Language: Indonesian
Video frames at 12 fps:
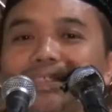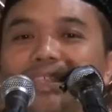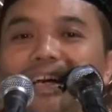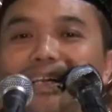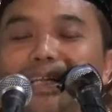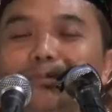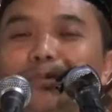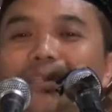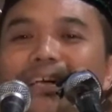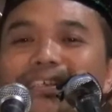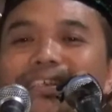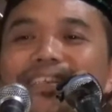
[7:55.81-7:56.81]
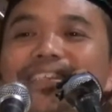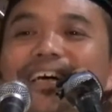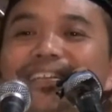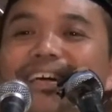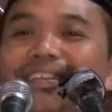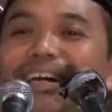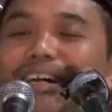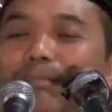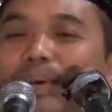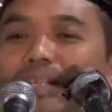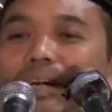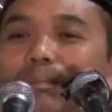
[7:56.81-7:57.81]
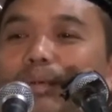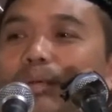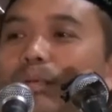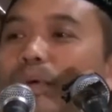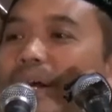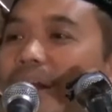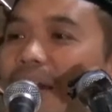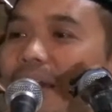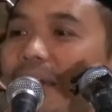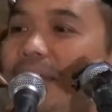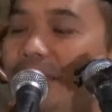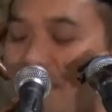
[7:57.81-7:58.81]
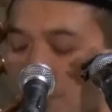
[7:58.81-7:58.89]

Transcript: yang ilmu tadi tidak datang kepadamu wahai ayahku